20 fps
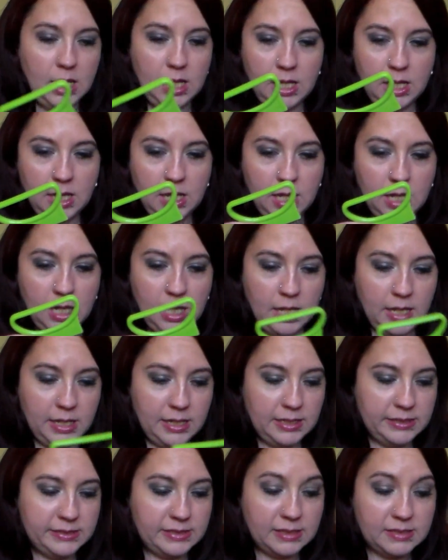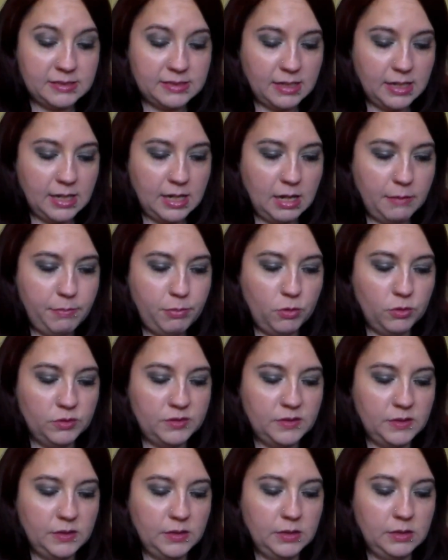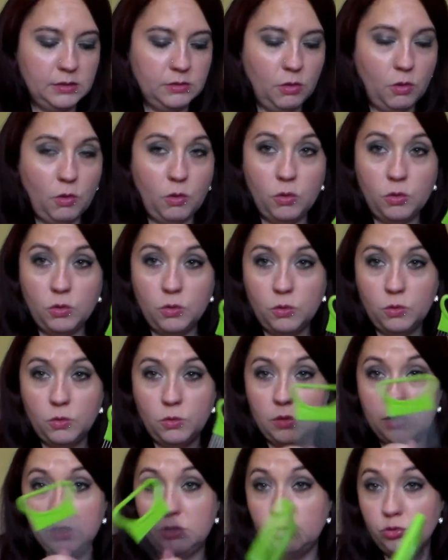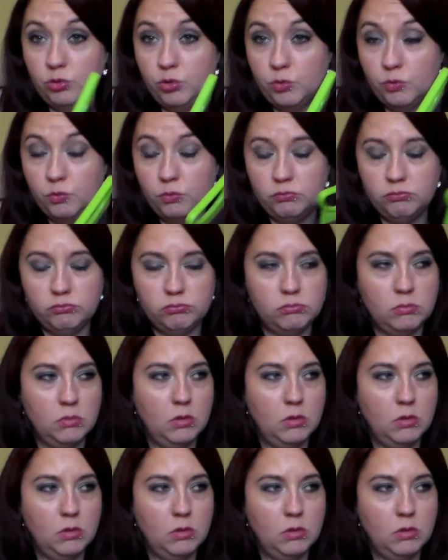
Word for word: Et ça sert à planter dans les oignons.